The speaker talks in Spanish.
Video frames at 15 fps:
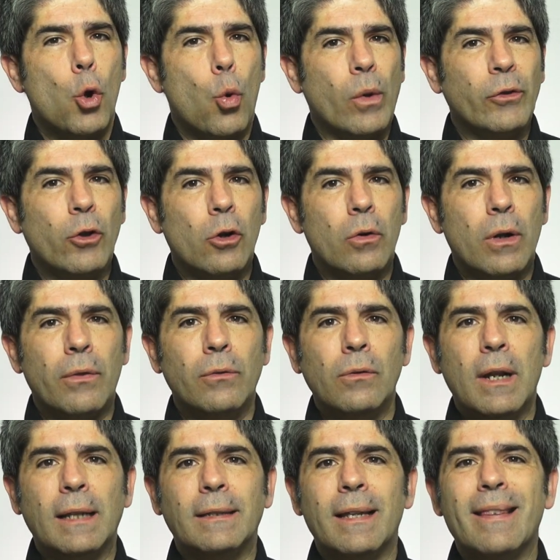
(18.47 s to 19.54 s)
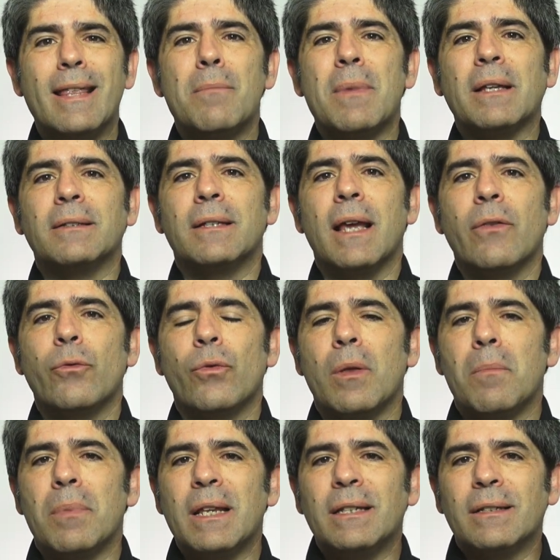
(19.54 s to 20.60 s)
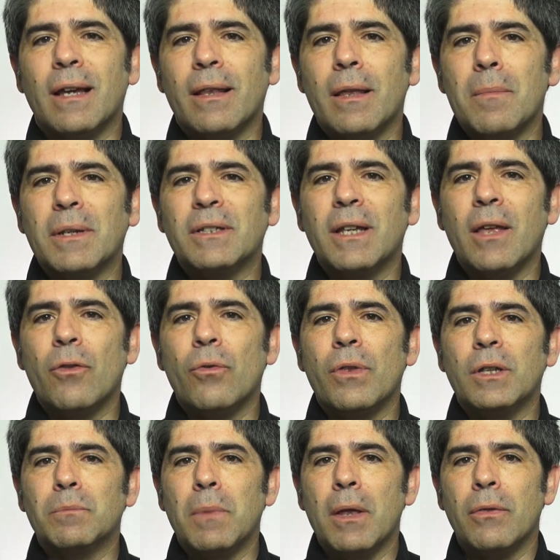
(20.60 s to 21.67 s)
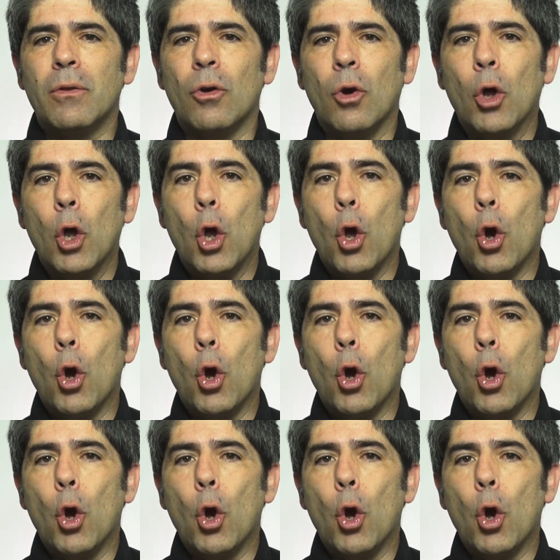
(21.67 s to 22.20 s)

Cuando el corazón late demasiado deprisa, demasiado despacio